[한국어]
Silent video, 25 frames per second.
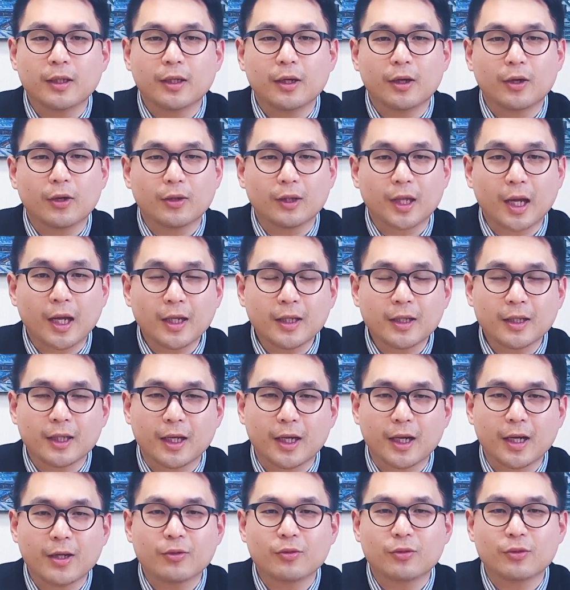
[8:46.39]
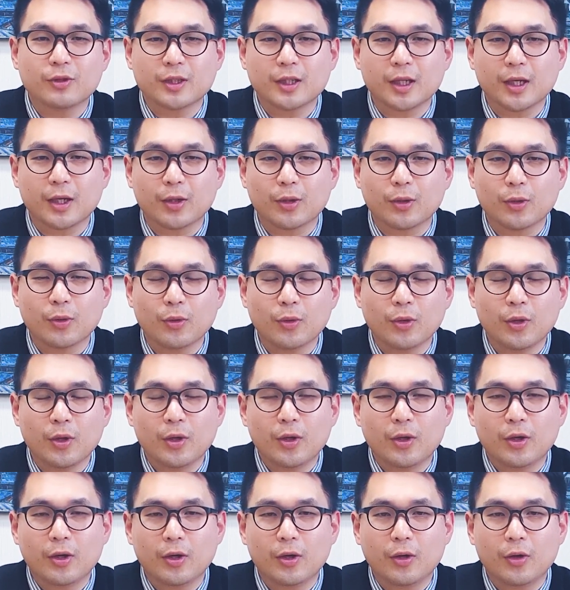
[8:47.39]
어, 다른 나라 국제학교,
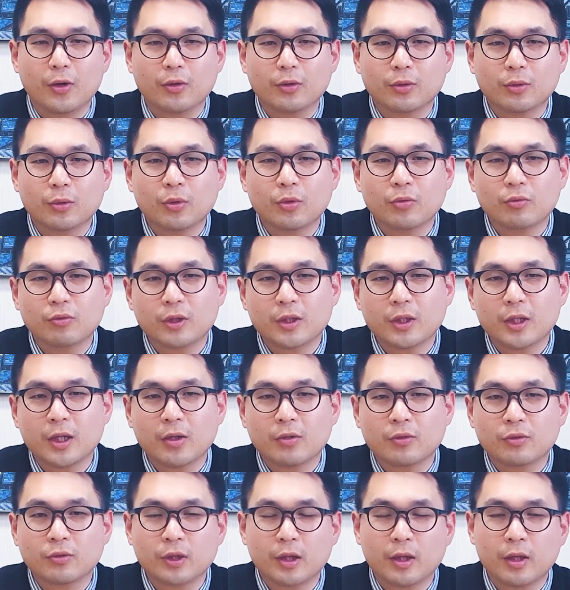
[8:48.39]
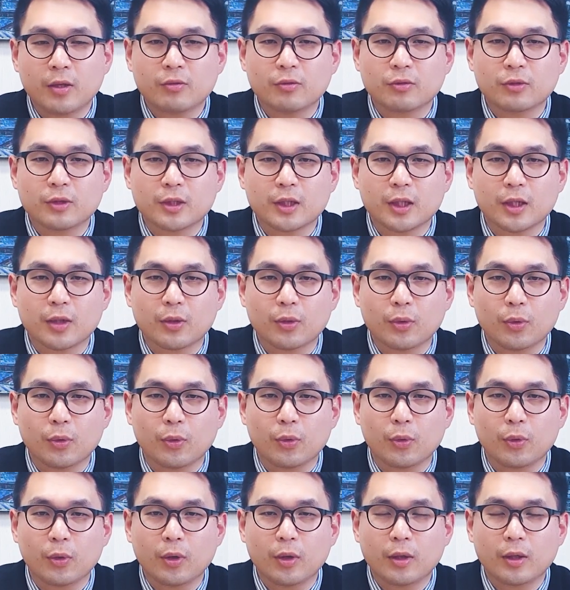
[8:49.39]
어, 또는 우리나라 국내
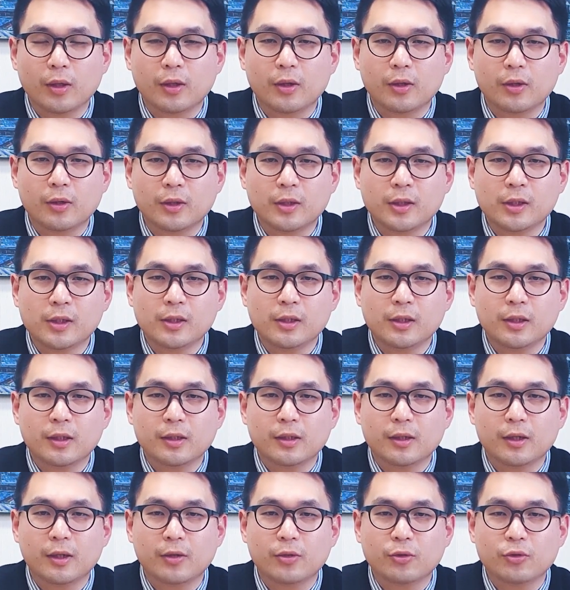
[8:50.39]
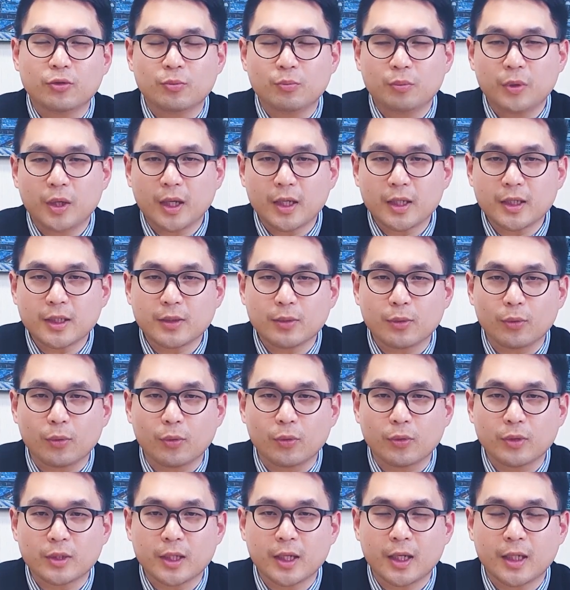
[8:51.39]
국제학교 를 어,
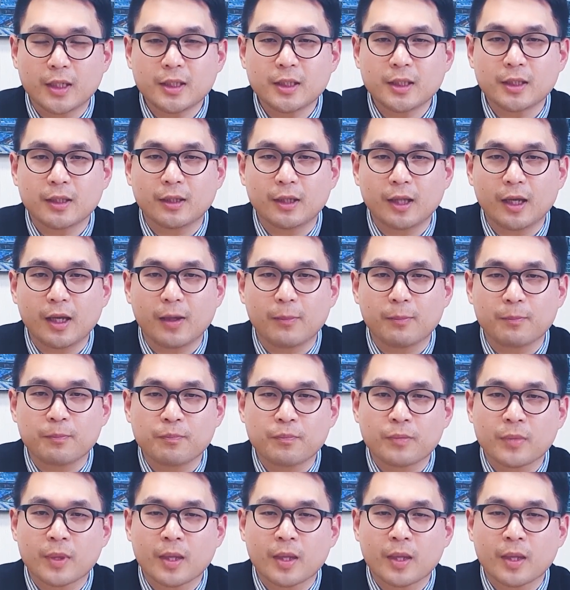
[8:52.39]
준비하시고자 하시는데